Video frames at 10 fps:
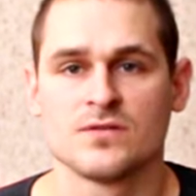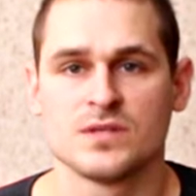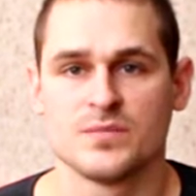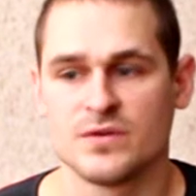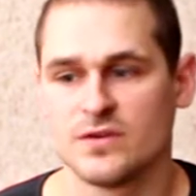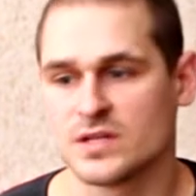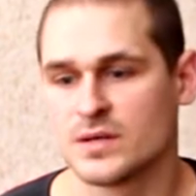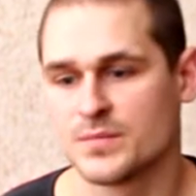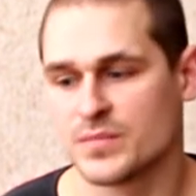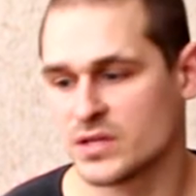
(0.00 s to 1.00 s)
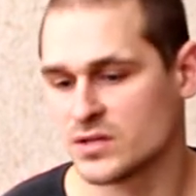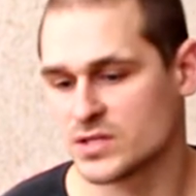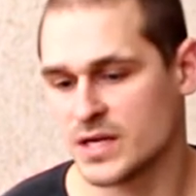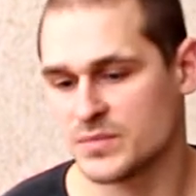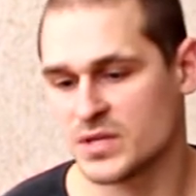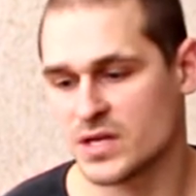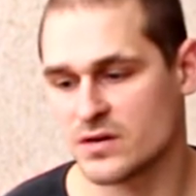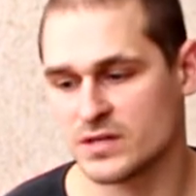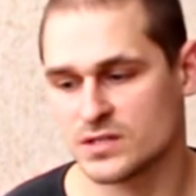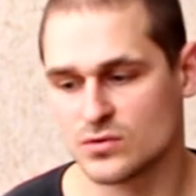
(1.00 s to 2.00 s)
Всем привет! Продолжаем
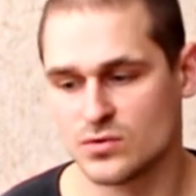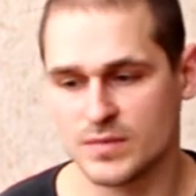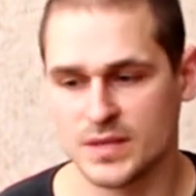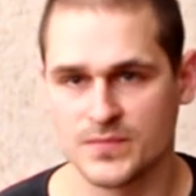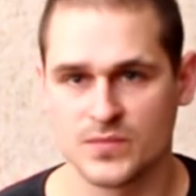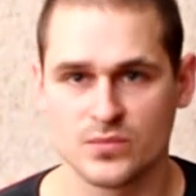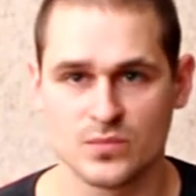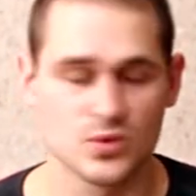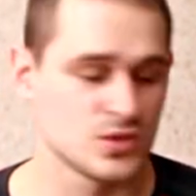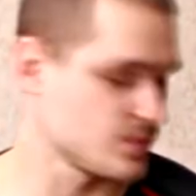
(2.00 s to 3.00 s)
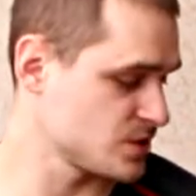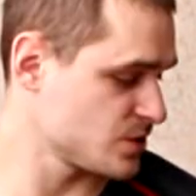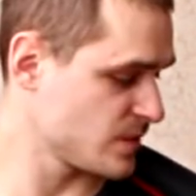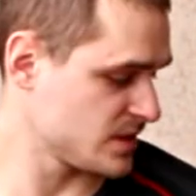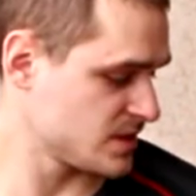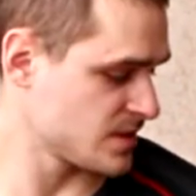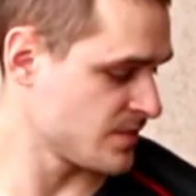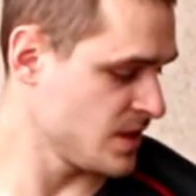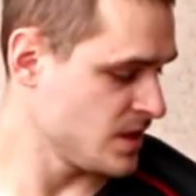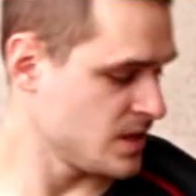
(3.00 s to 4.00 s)
тренироваться дома, будем отжиматься.
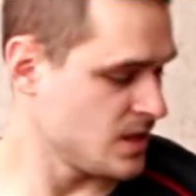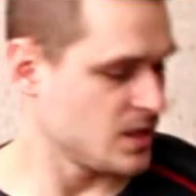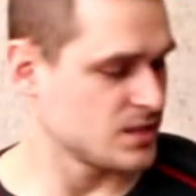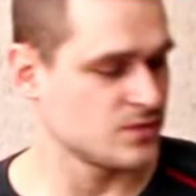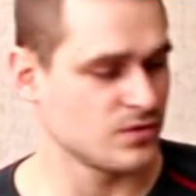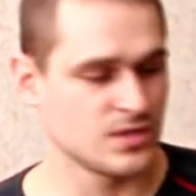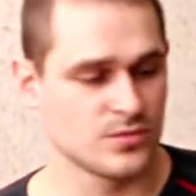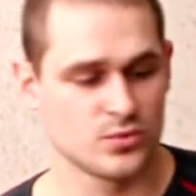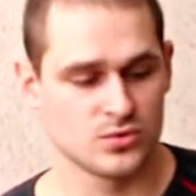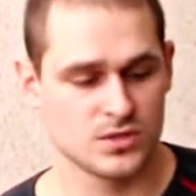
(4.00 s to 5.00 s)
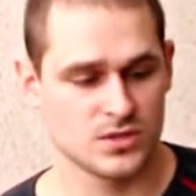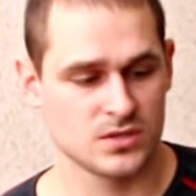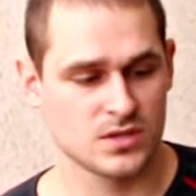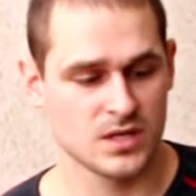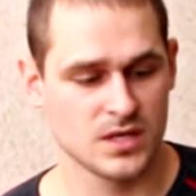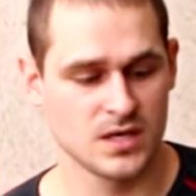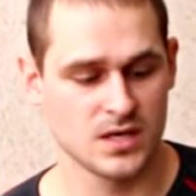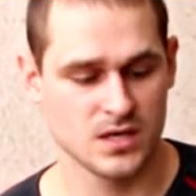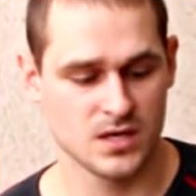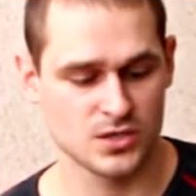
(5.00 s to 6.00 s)
Сегодня будет
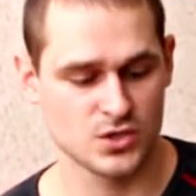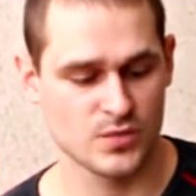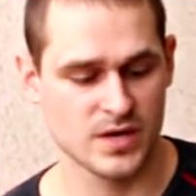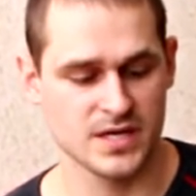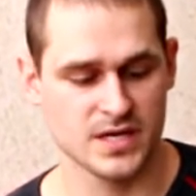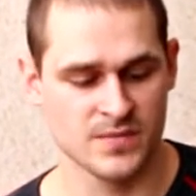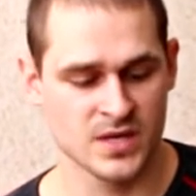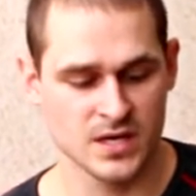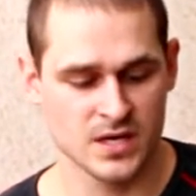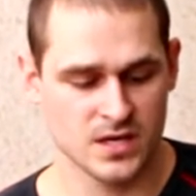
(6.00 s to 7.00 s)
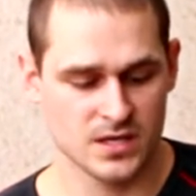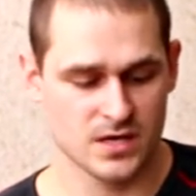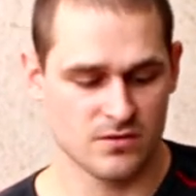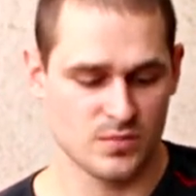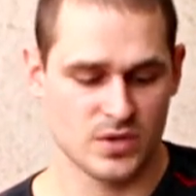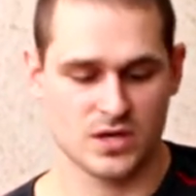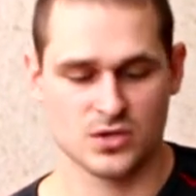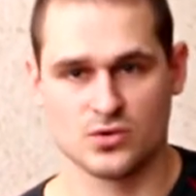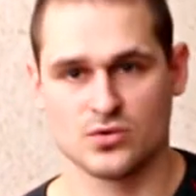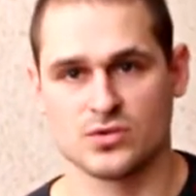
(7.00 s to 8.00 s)
отжимание, я вам
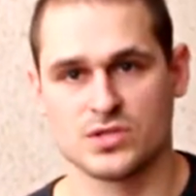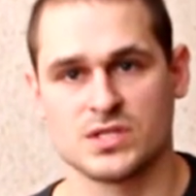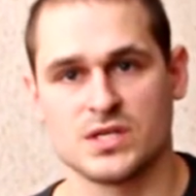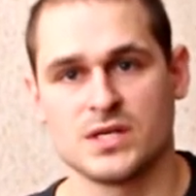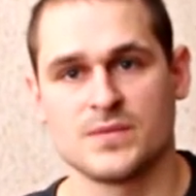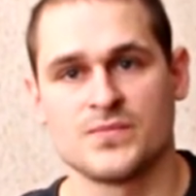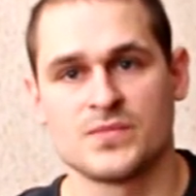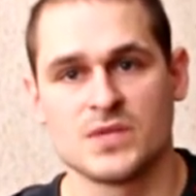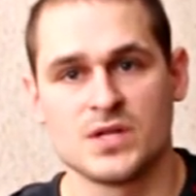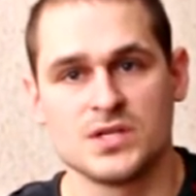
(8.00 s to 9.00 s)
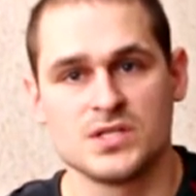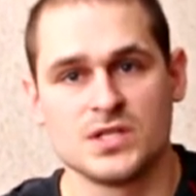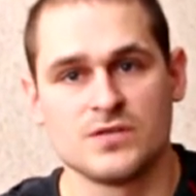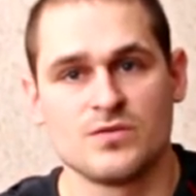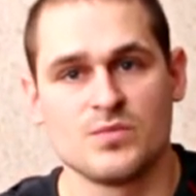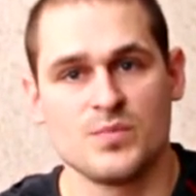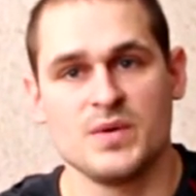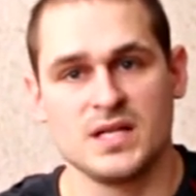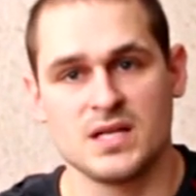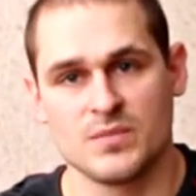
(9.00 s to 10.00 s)
покажу, с резиновыми
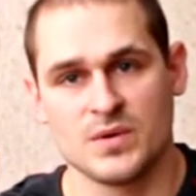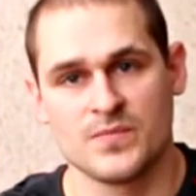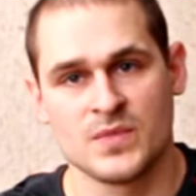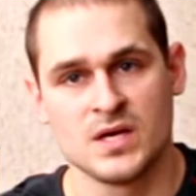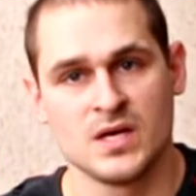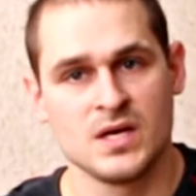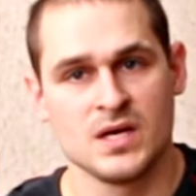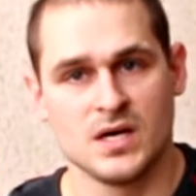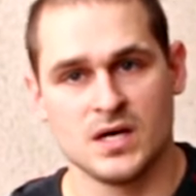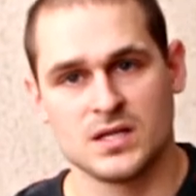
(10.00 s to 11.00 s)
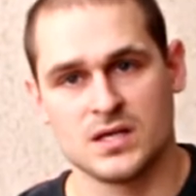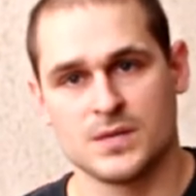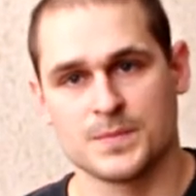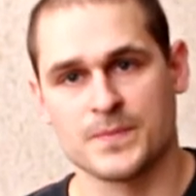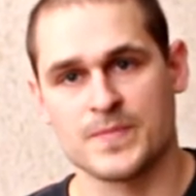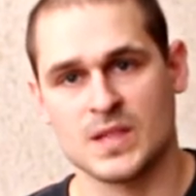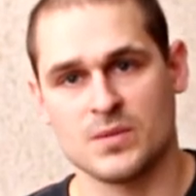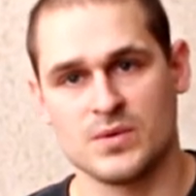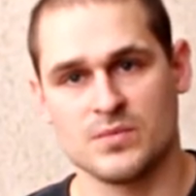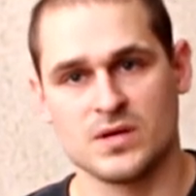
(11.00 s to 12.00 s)
петлями. Она
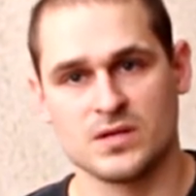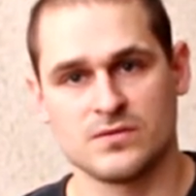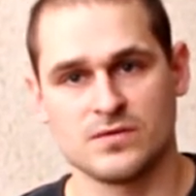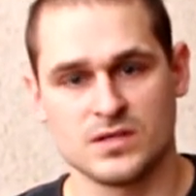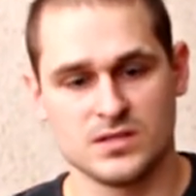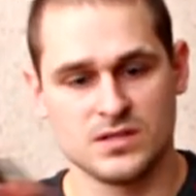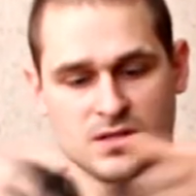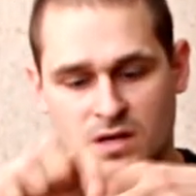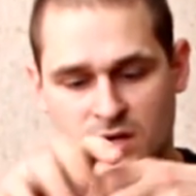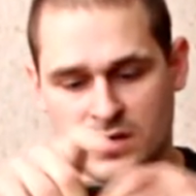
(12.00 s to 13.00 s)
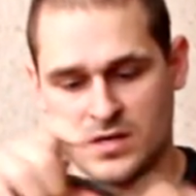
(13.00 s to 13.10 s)
примерно выглядит так.